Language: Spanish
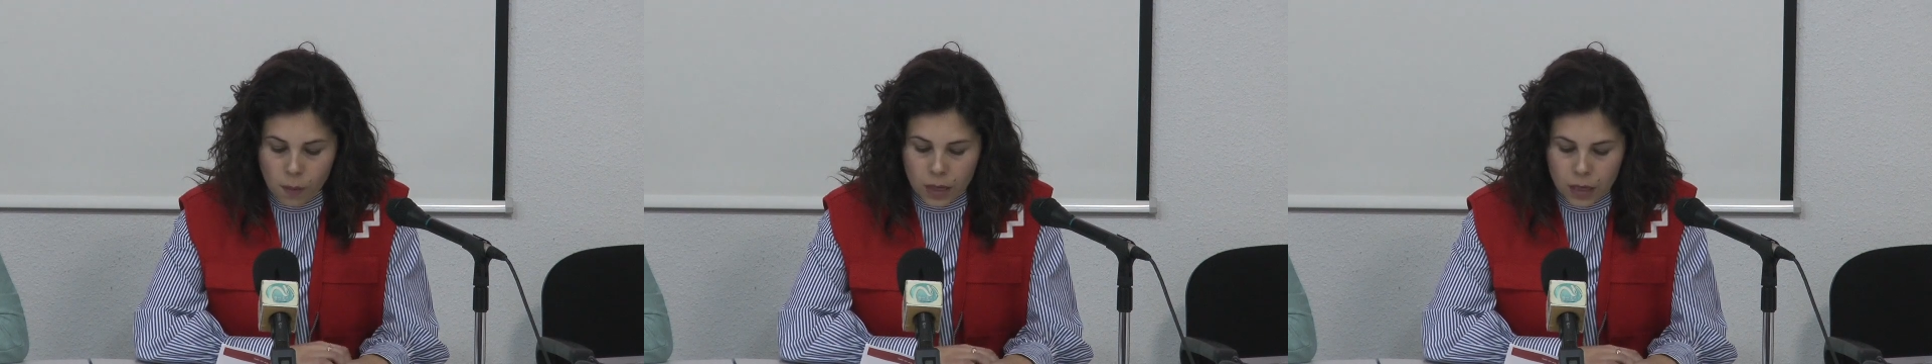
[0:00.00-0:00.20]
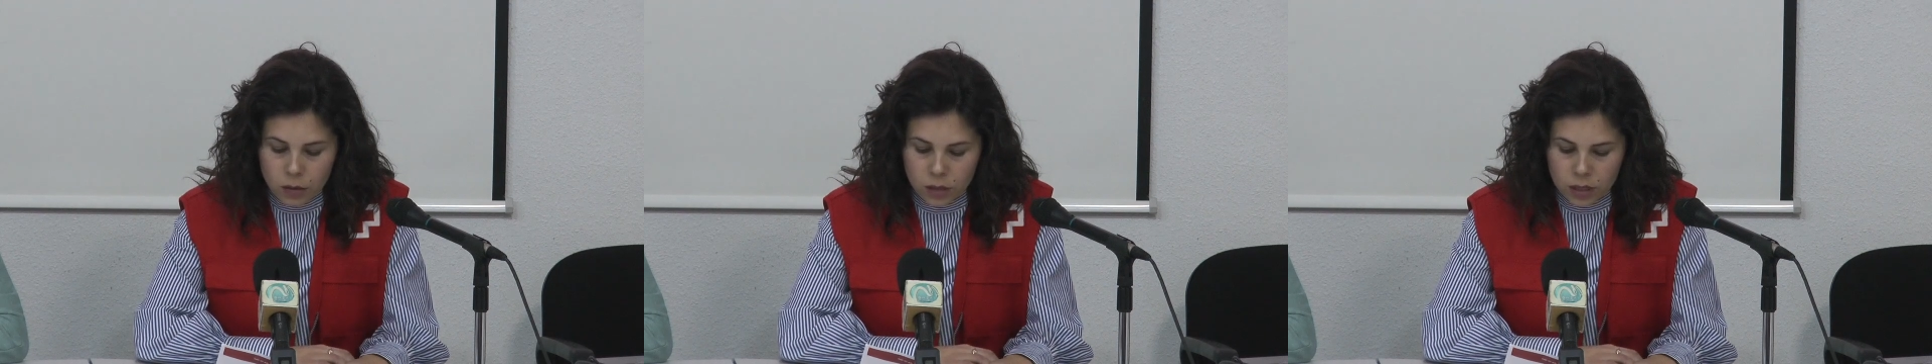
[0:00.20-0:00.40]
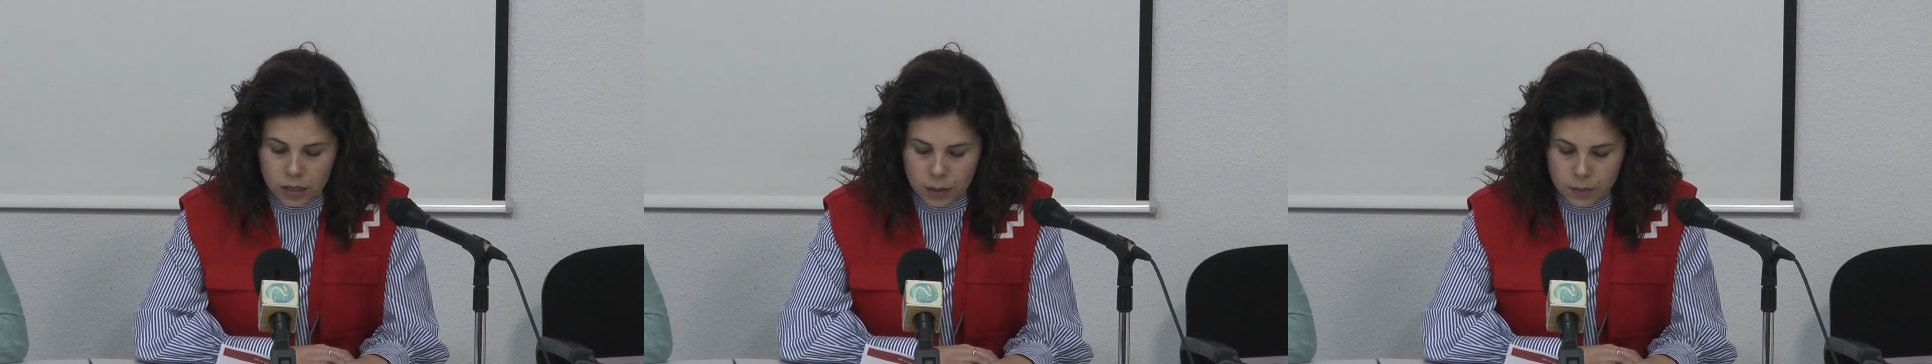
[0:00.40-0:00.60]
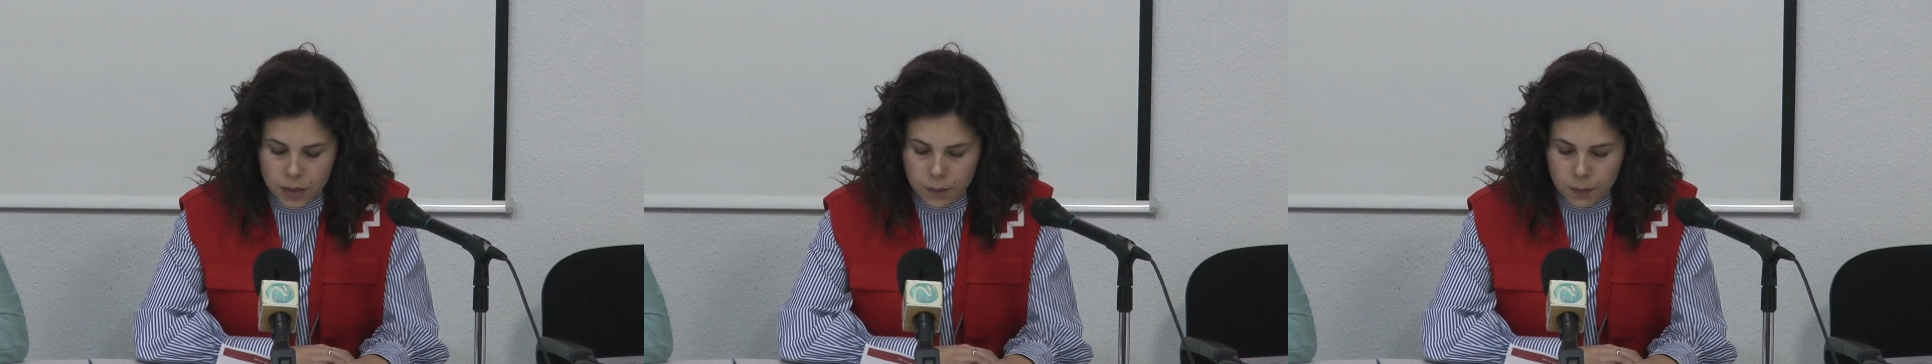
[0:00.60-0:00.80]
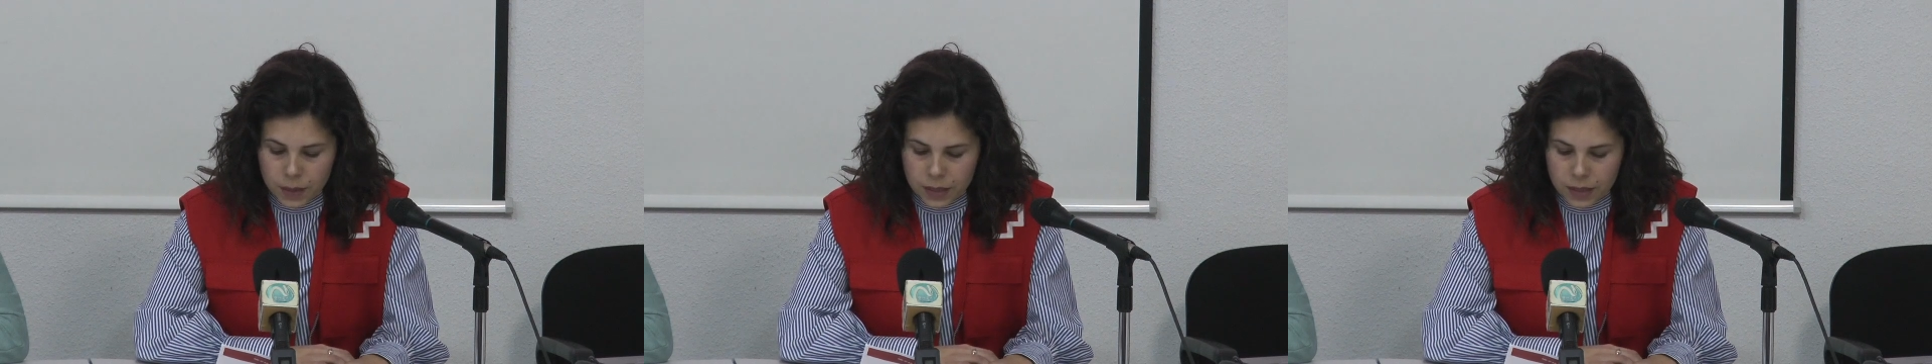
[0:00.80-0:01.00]
aunque
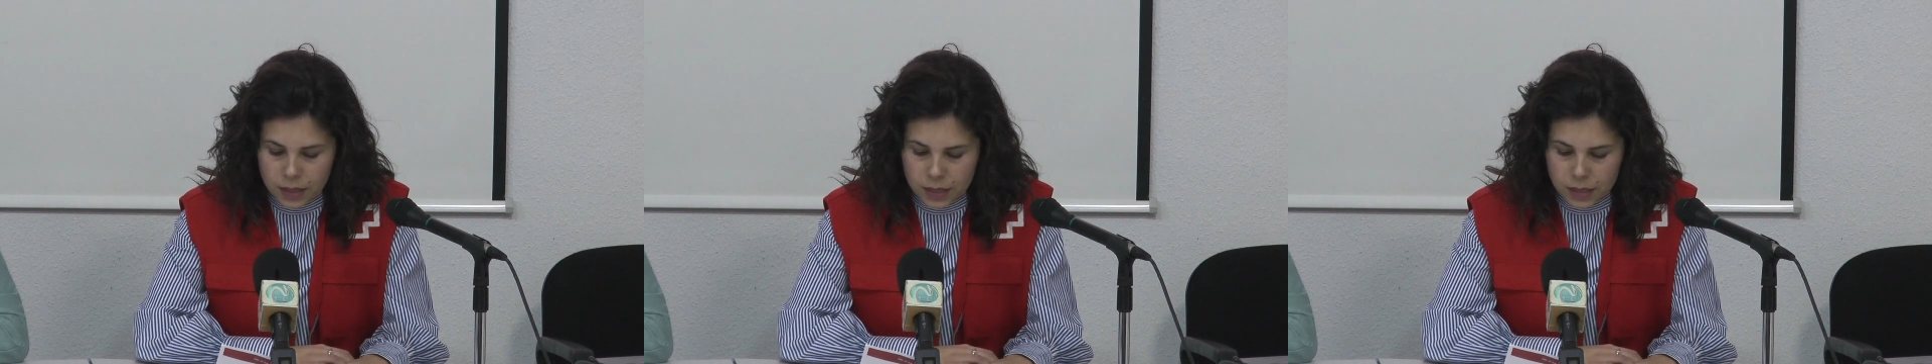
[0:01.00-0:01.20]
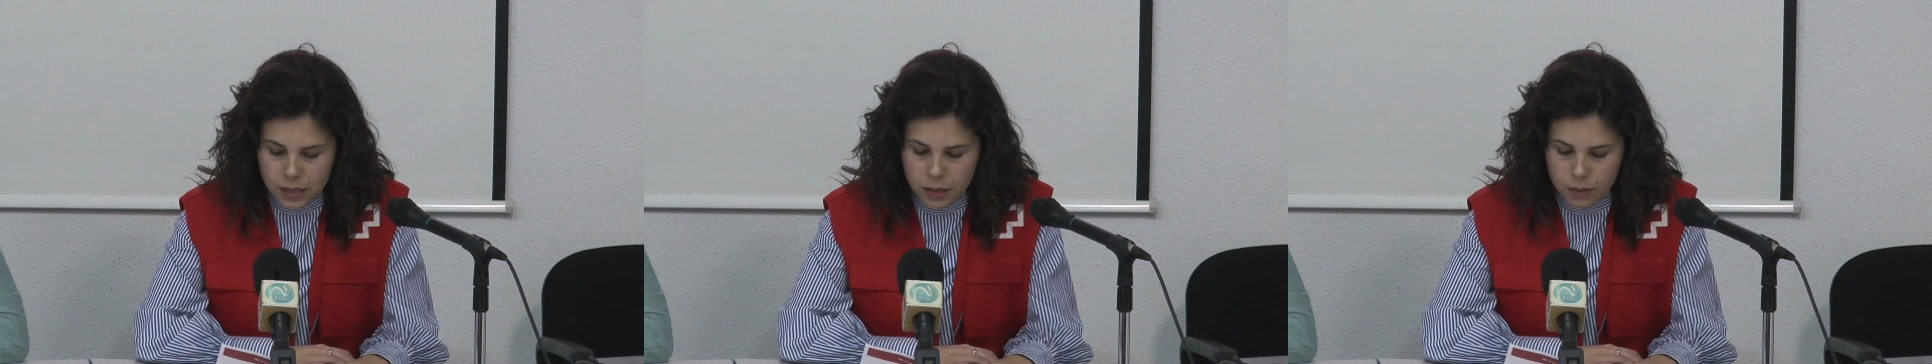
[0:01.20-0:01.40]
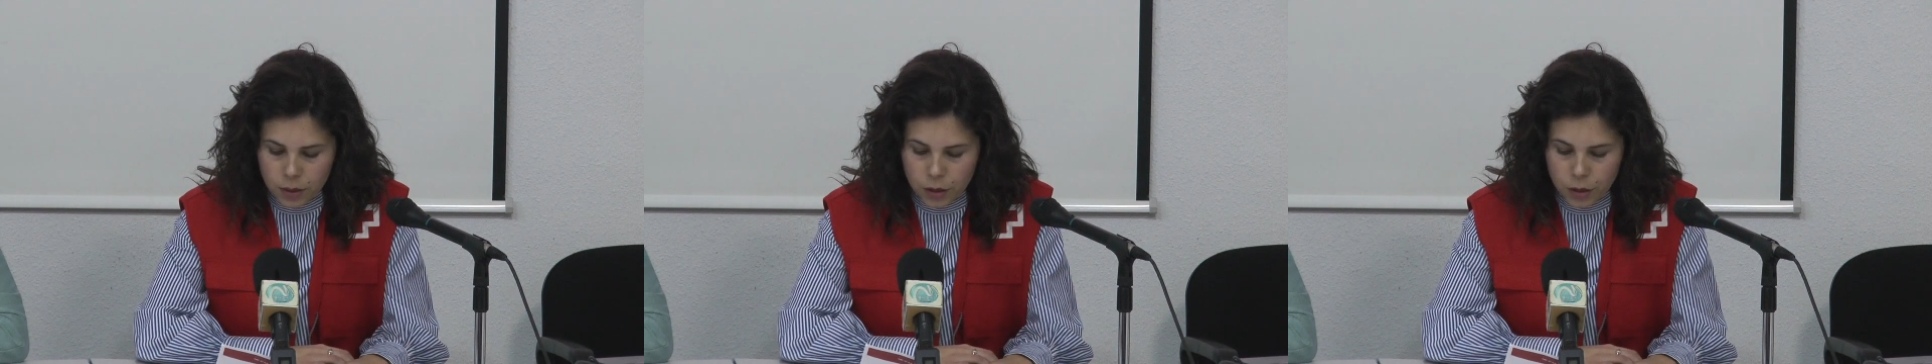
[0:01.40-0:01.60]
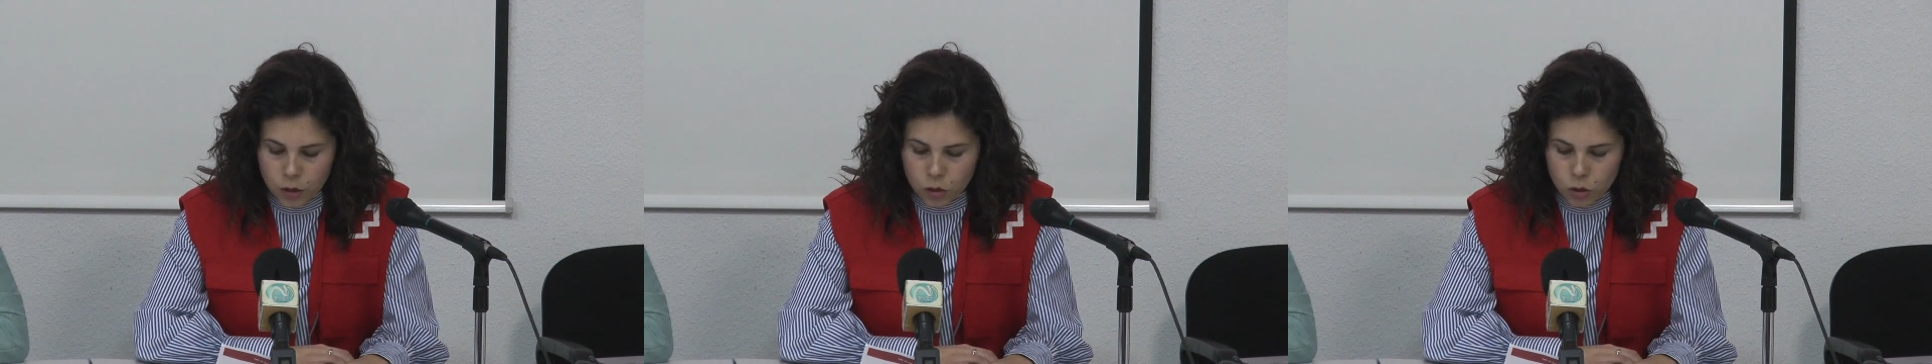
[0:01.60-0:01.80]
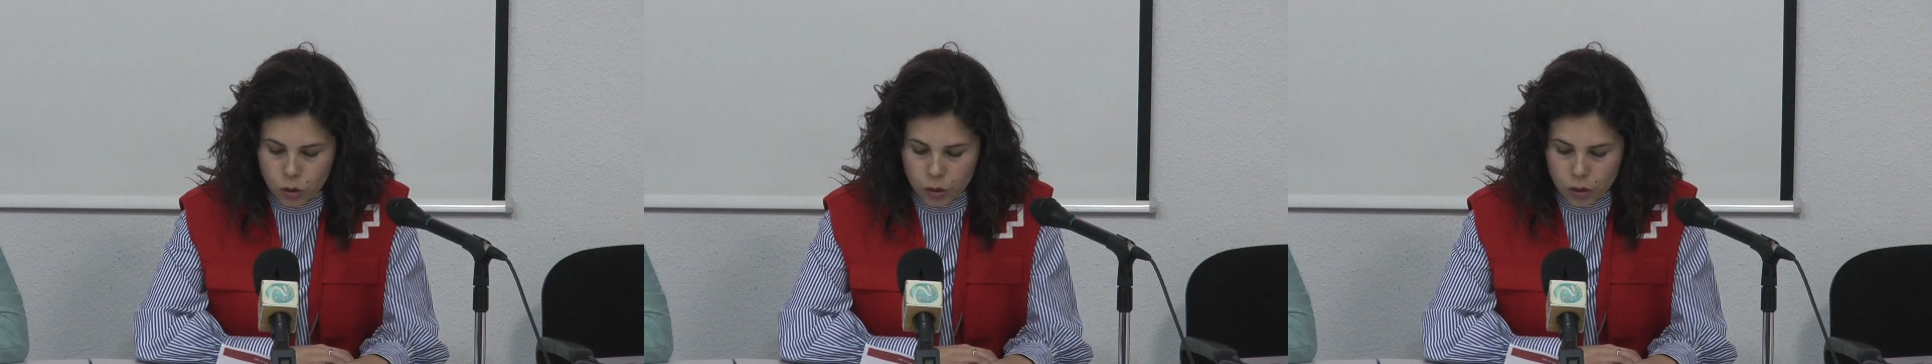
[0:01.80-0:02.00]
también prestan servicio
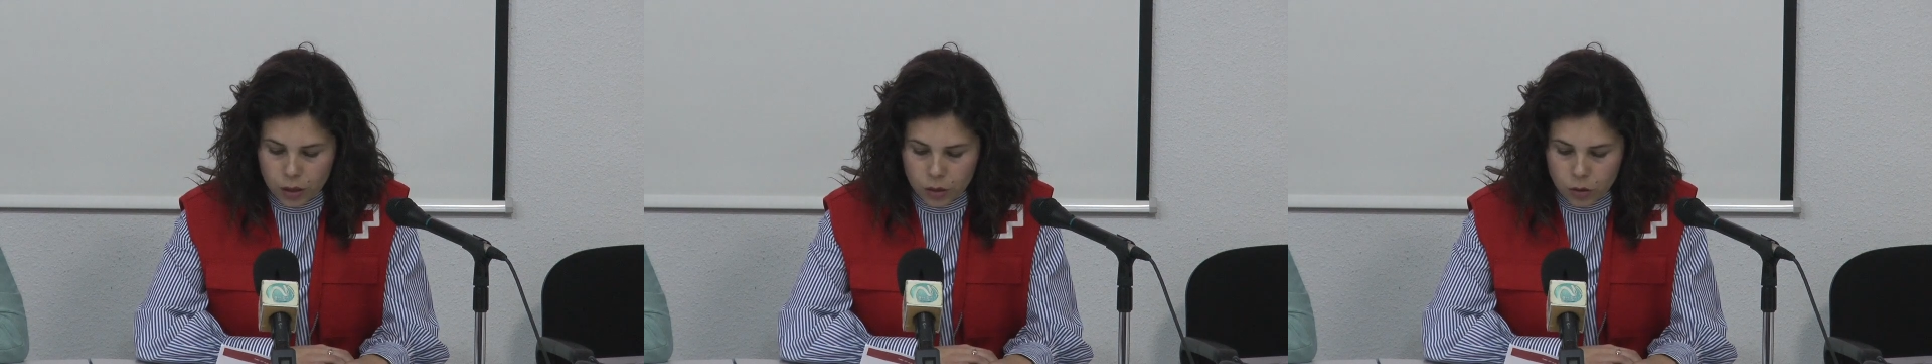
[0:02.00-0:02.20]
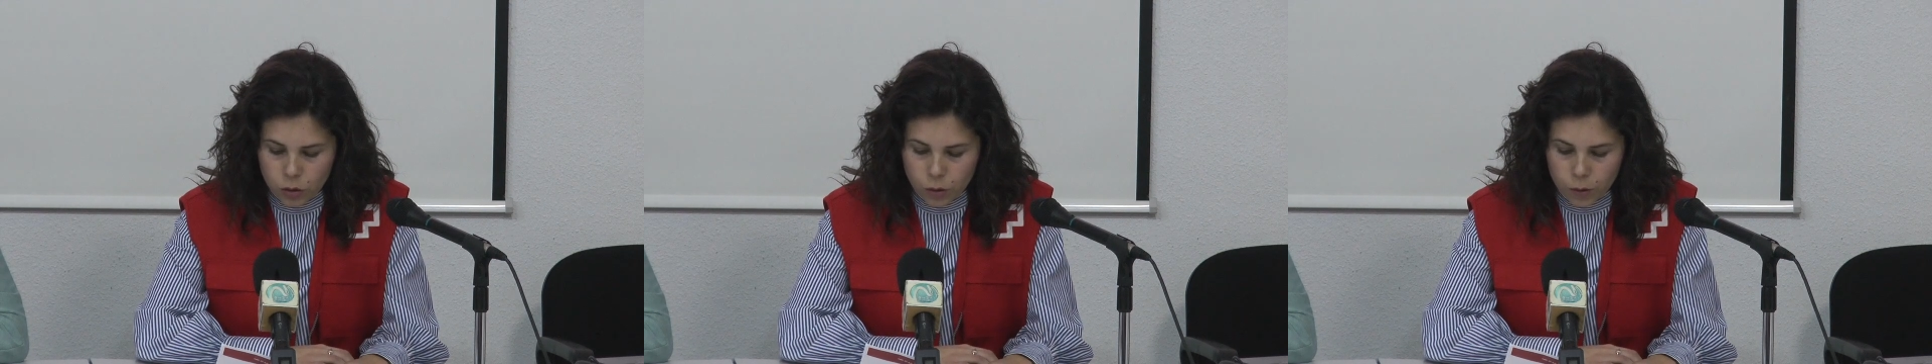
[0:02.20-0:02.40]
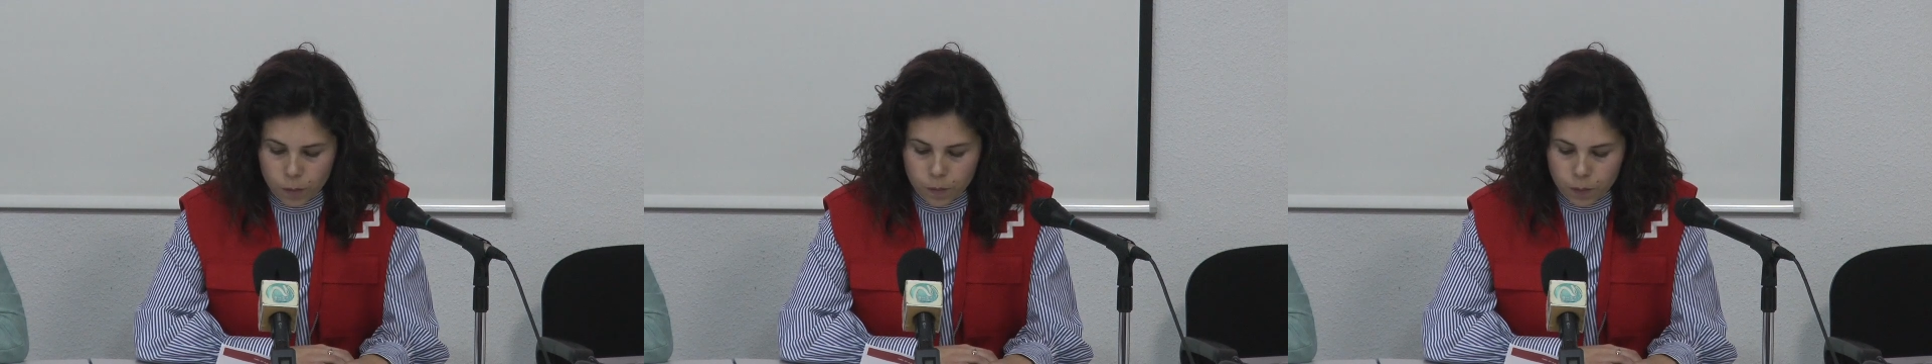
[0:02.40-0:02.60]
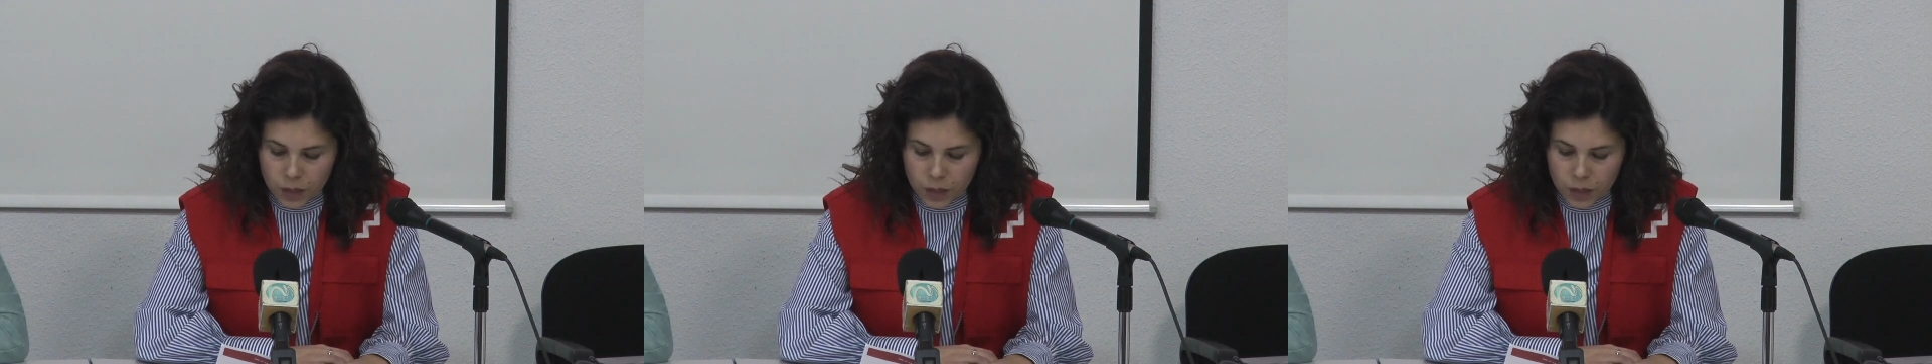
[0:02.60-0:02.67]
en otros centro,